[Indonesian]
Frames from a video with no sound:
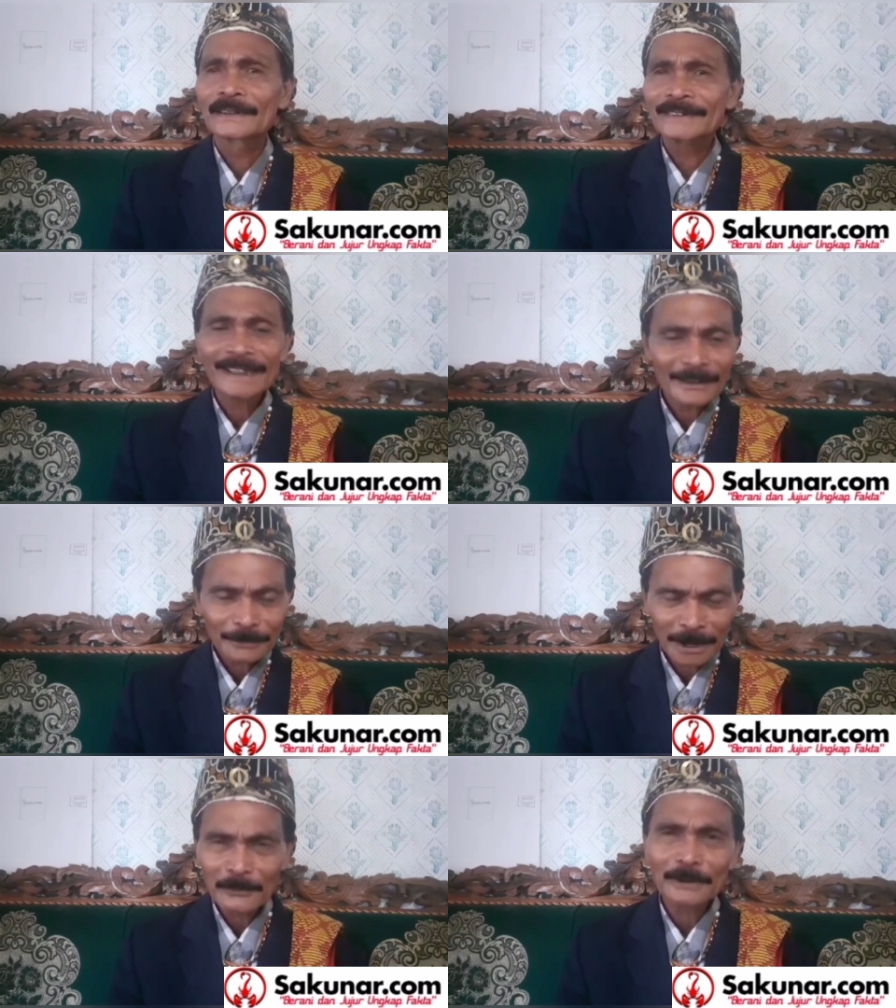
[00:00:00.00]
Saya,
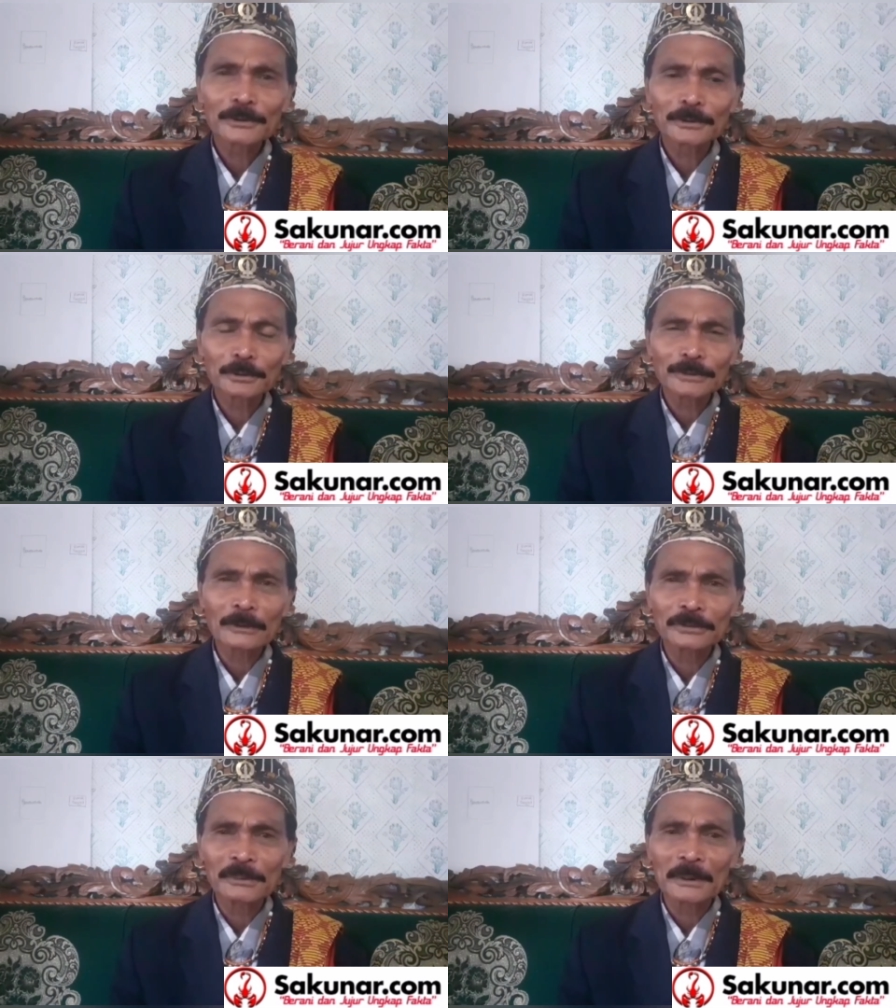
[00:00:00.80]
saya waktu itu
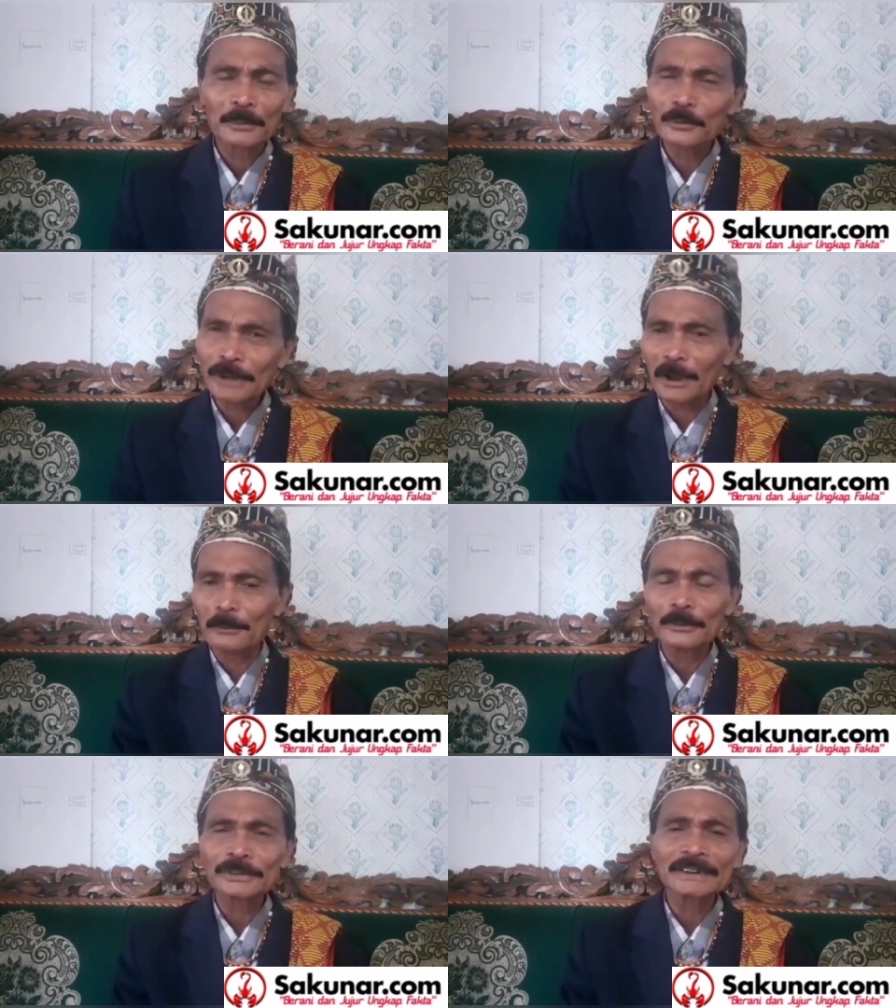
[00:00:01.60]
tahun 90 saya
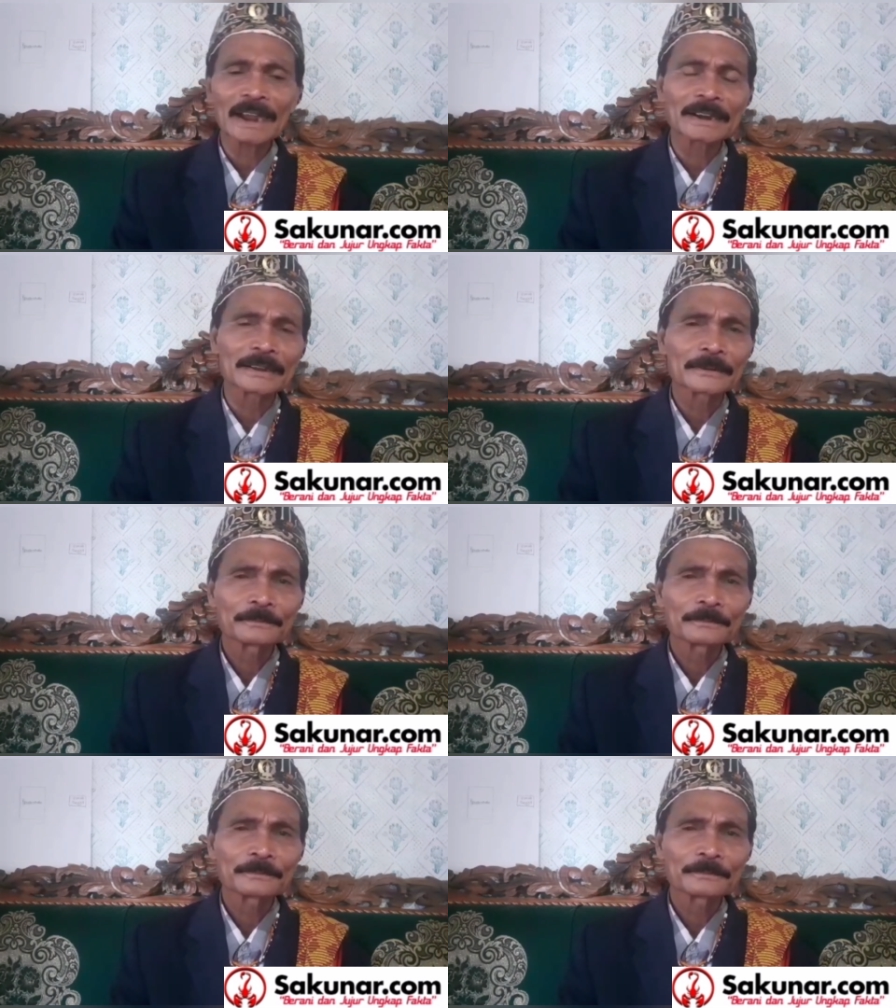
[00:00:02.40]
omong terjadi.